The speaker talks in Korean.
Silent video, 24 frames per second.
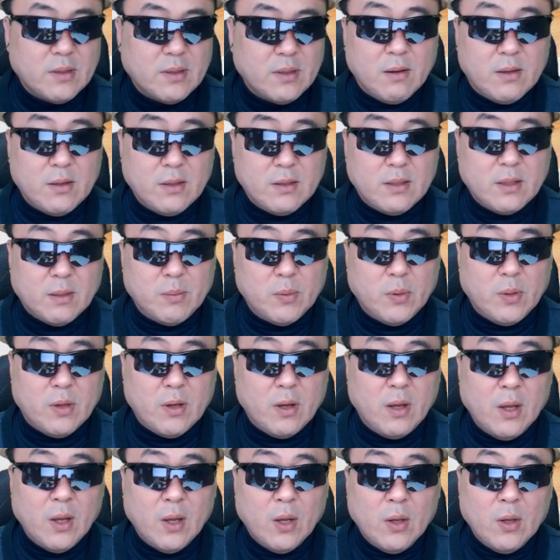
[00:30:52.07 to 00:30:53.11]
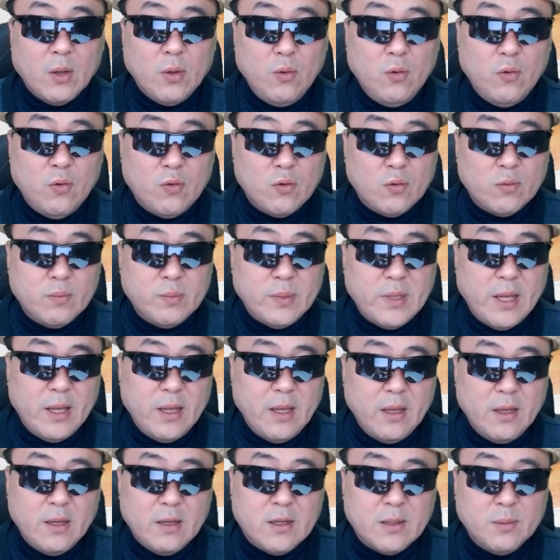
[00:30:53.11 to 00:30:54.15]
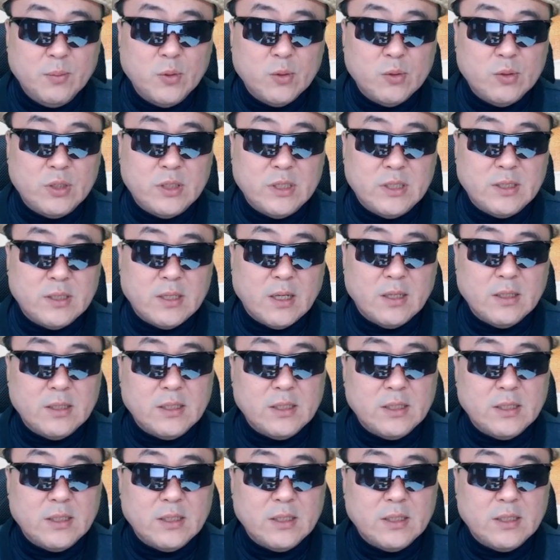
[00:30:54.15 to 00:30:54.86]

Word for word: 그렇다 보니까 유럽 내의 금융시장